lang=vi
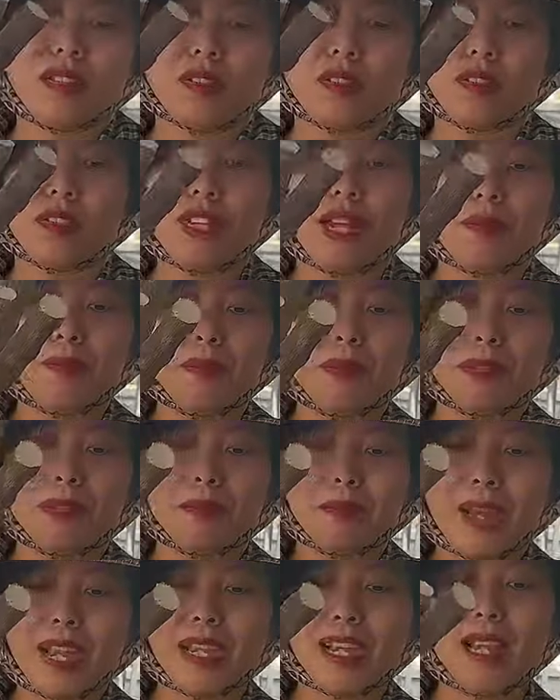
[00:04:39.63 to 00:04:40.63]
Cuối năm
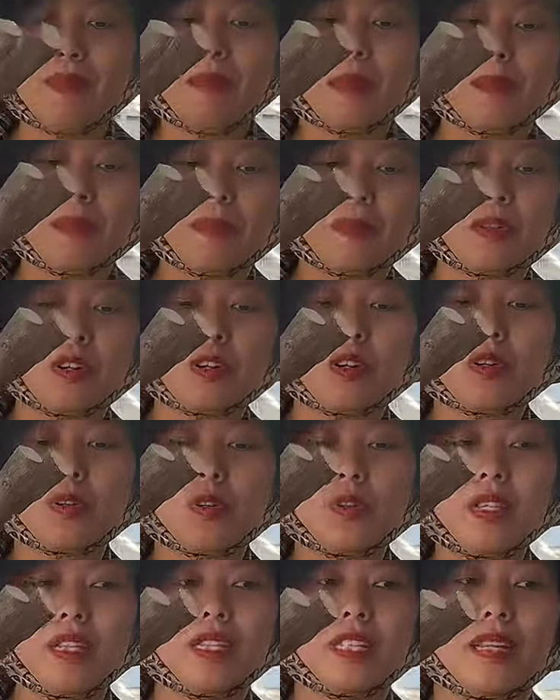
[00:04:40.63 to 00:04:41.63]
mình bán giá mềm mềm cho cô
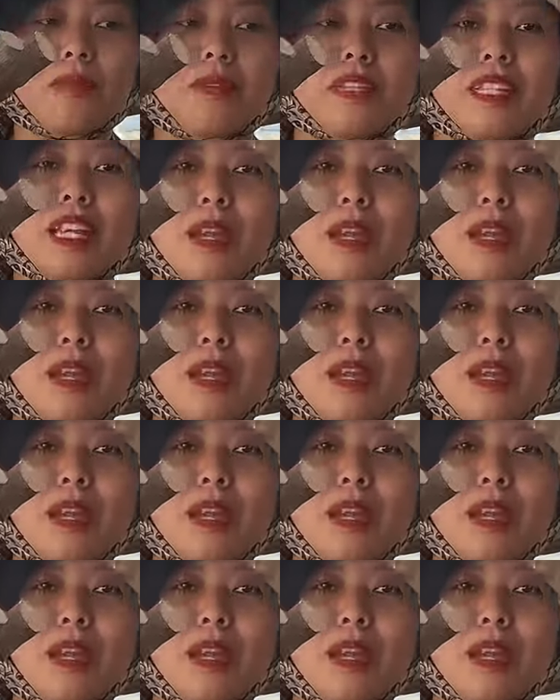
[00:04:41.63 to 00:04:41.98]
chú anh chị mình